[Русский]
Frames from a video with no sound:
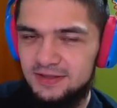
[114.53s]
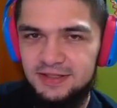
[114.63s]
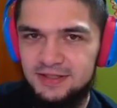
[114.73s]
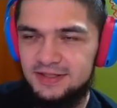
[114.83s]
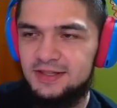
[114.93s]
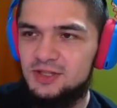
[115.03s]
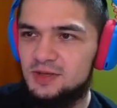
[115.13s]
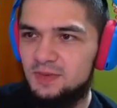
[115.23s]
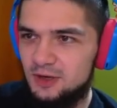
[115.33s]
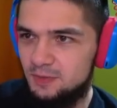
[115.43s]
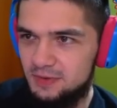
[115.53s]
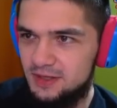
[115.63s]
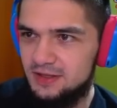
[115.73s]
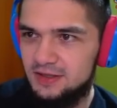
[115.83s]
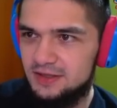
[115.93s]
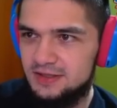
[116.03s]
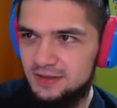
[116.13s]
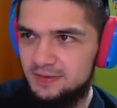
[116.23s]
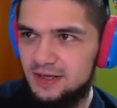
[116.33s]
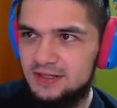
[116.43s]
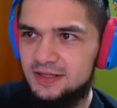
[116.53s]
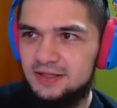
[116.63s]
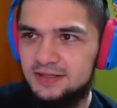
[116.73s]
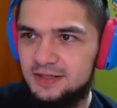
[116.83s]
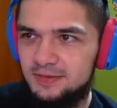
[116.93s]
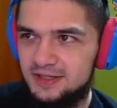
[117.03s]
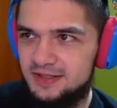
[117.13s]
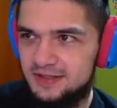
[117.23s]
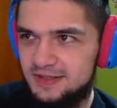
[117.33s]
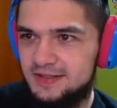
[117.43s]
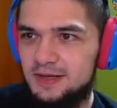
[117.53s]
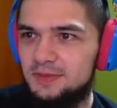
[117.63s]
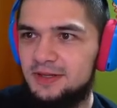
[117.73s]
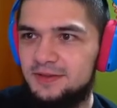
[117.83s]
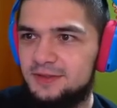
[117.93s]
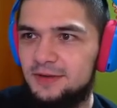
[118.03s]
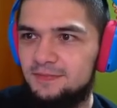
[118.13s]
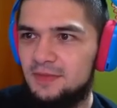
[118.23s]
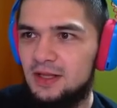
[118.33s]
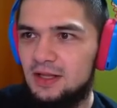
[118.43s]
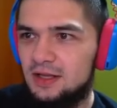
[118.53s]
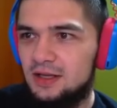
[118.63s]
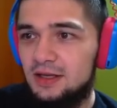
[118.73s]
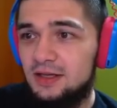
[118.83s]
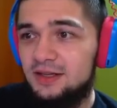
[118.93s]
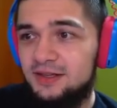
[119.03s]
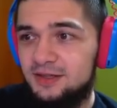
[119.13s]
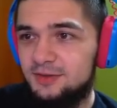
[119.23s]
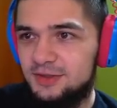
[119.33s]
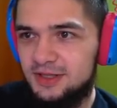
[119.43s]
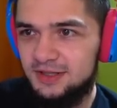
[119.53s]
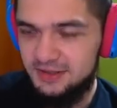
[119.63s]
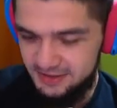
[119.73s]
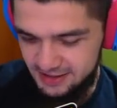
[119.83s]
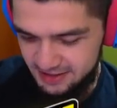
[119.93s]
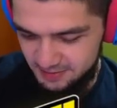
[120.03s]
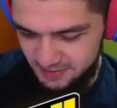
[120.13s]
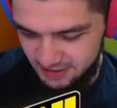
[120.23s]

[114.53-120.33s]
заточить пару победок, собрать, собрать Цезарсема и все. И вот как-то так, и мы